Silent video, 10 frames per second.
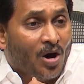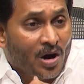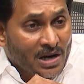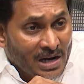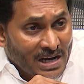
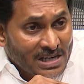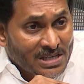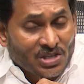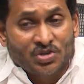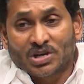
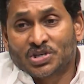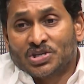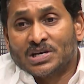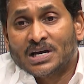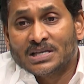ఆర్గనైజ్డ్
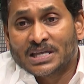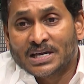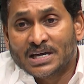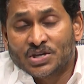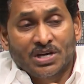స్ట్రక్చర్గా
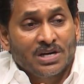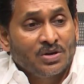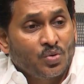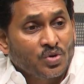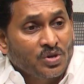తయారు చేయడం
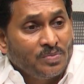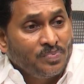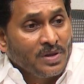కోసం